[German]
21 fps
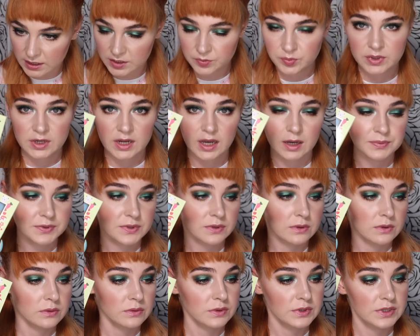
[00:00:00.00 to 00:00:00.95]
Ich bin der
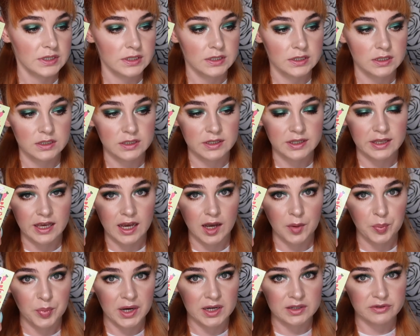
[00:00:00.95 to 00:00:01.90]
absolute
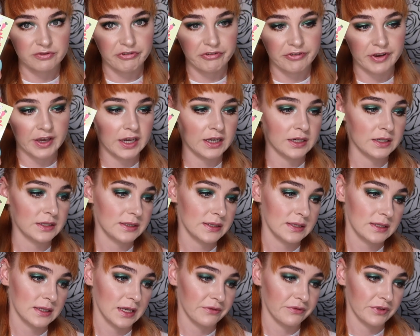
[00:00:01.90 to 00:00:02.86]
Japan-Fan. Es
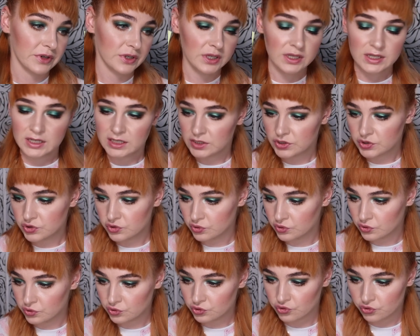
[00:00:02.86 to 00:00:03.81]
ist einfach
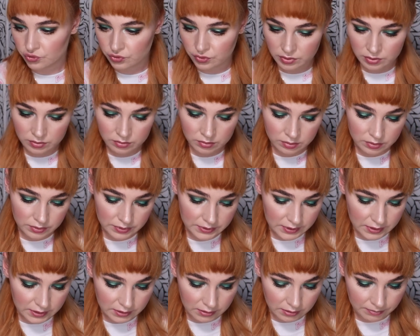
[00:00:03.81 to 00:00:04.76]
so, so schön
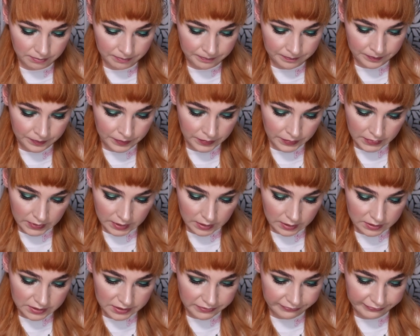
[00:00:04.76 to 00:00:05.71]
und ähm,
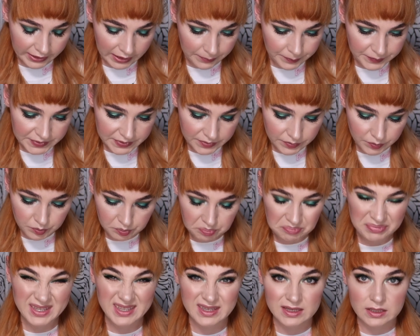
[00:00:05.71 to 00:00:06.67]
die Farben sind ein
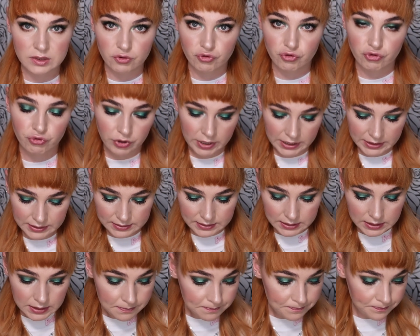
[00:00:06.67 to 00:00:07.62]
bisschen
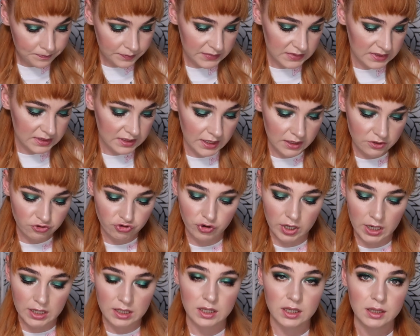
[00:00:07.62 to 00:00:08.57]
crazy, sehr
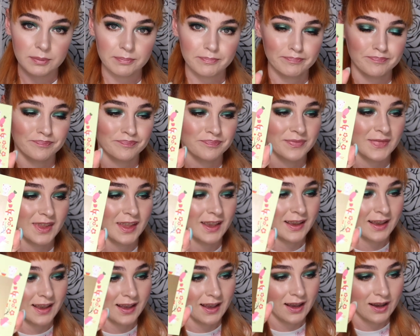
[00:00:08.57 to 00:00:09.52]
trendy
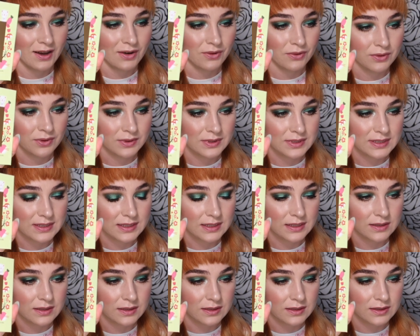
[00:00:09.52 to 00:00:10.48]
und
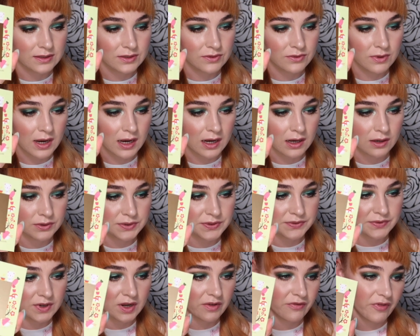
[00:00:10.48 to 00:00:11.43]
sieht so
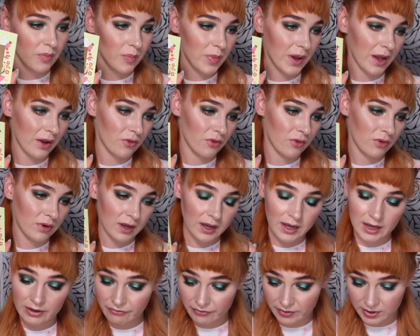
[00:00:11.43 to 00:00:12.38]
aus von der
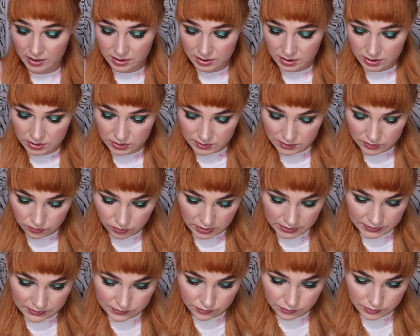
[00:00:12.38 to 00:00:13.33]
Verpackung. Einfach
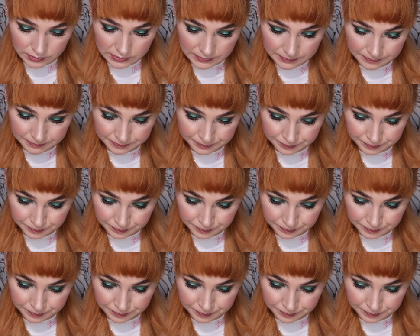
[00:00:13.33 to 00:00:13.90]
zuckersüß.